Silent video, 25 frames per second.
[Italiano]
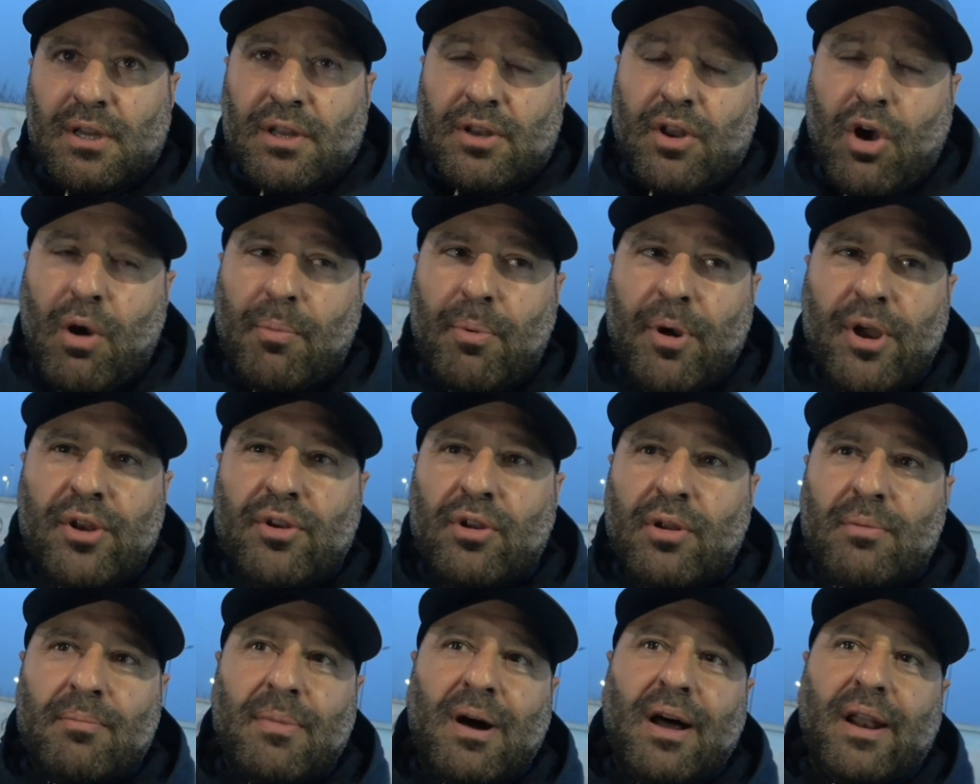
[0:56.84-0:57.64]
No, poi è
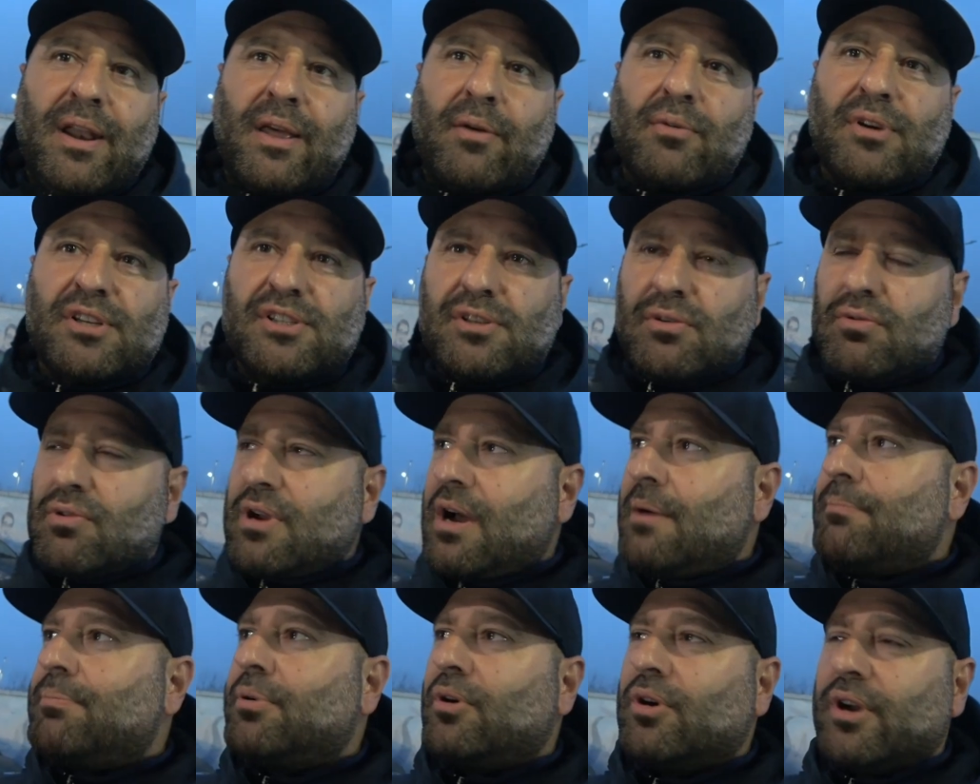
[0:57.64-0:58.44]
normale, questo è un
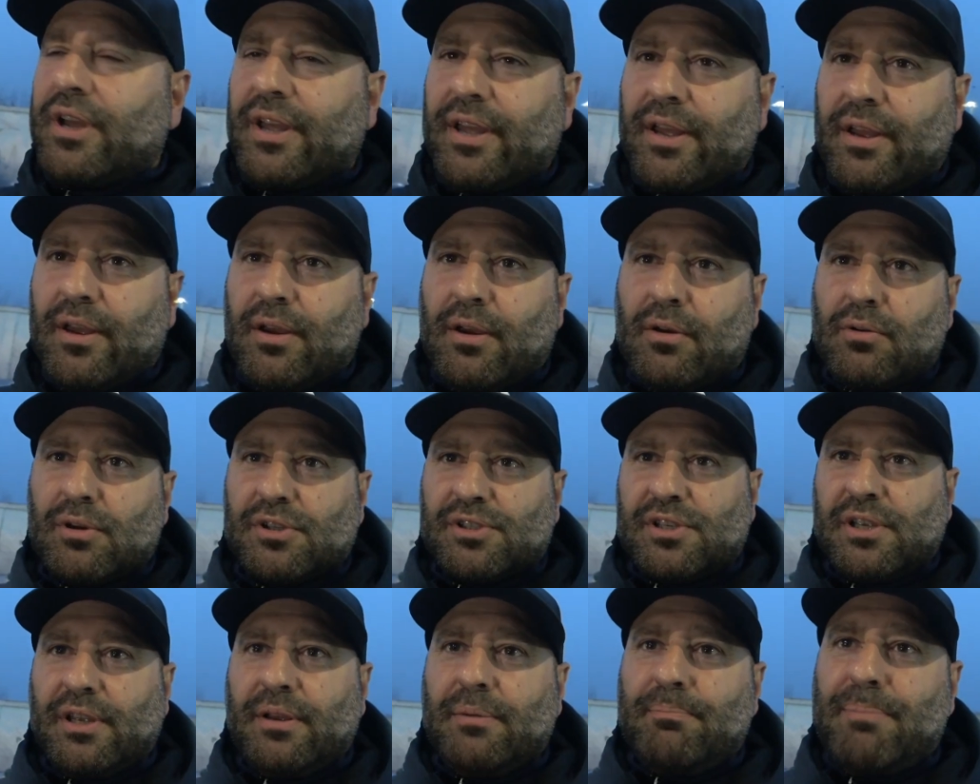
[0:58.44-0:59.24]
campo che
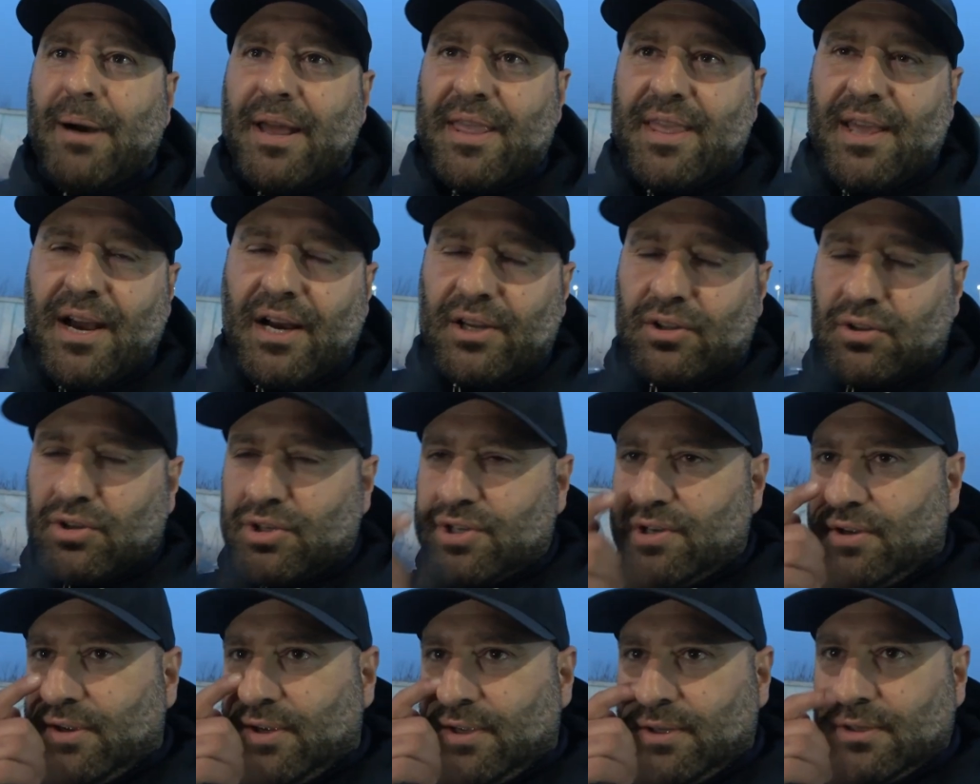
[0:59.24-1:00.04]
così bagnato
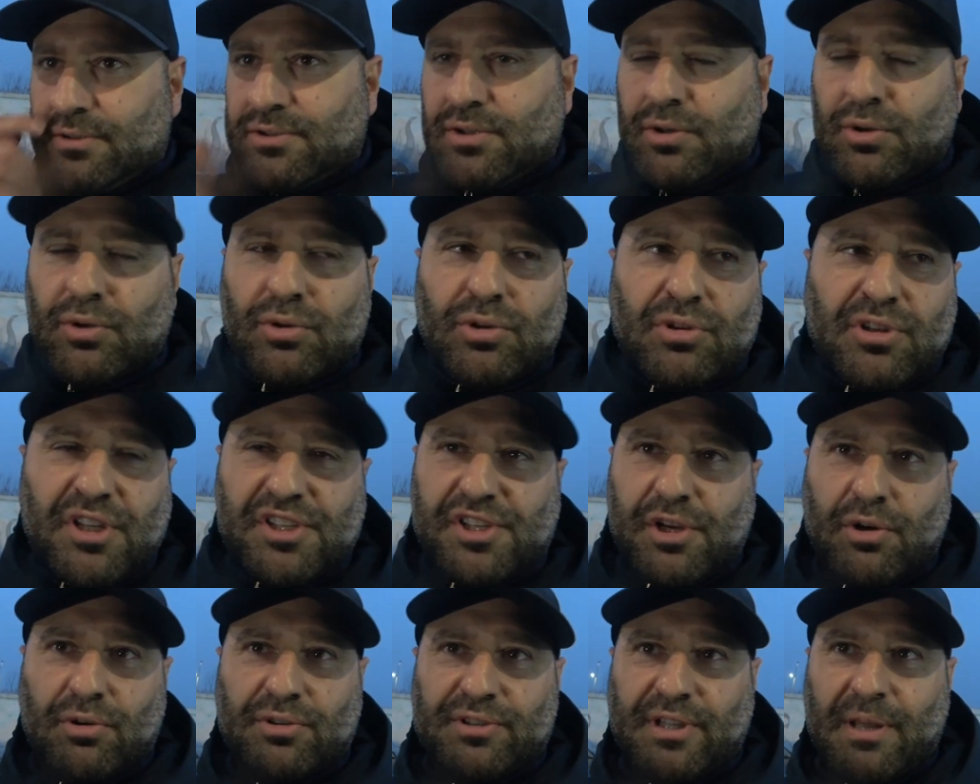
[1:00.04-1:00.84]
ci sono tutte
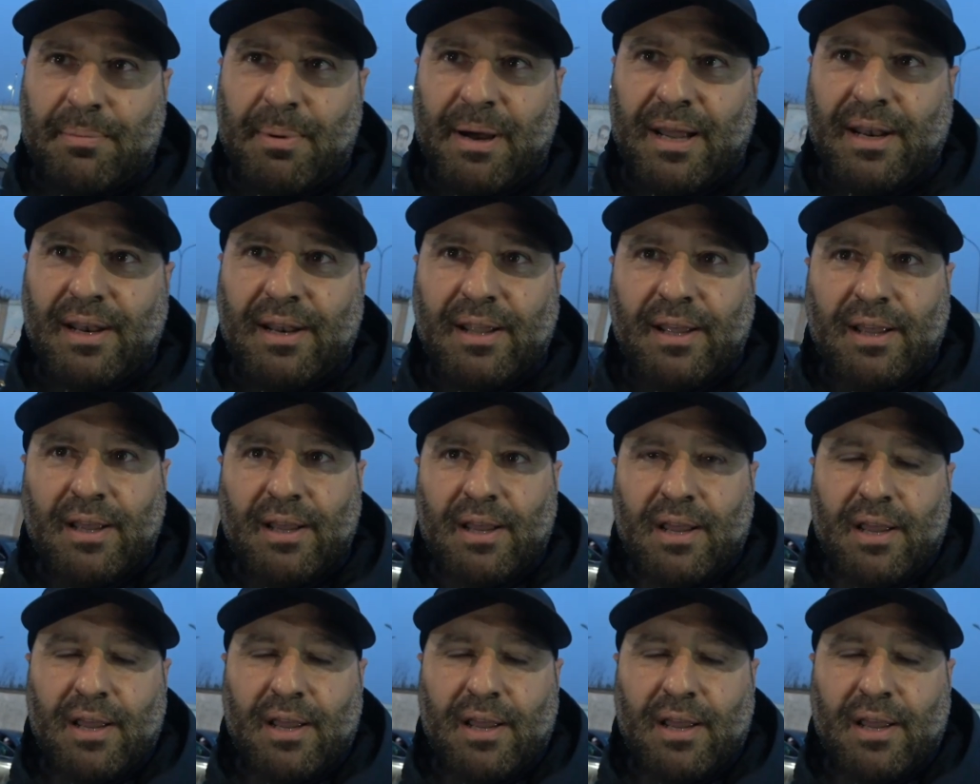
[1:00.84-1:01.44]
seconde palle,